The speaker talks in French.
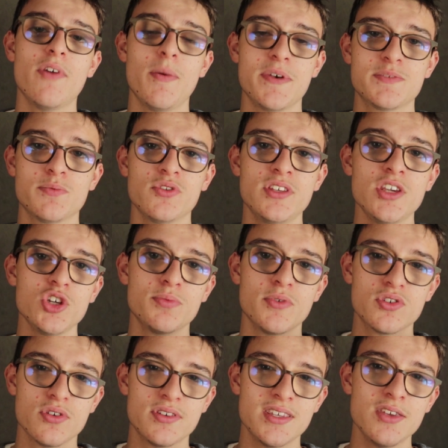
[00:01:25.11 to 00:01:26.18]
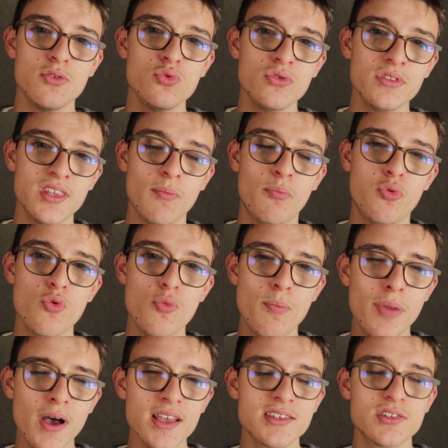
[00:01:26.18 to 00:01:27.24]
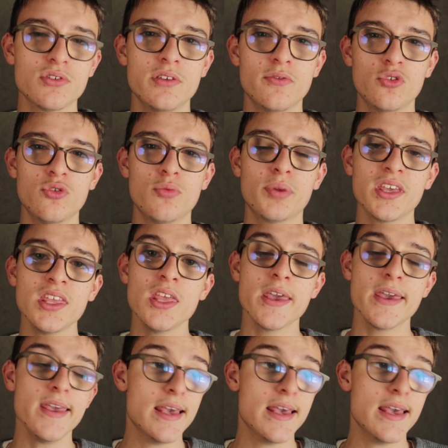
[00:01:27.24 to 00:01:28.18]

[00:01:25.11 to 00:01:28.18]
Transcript: on va pas se mentir, je pense que c'est une des plus basses au niveau du prix.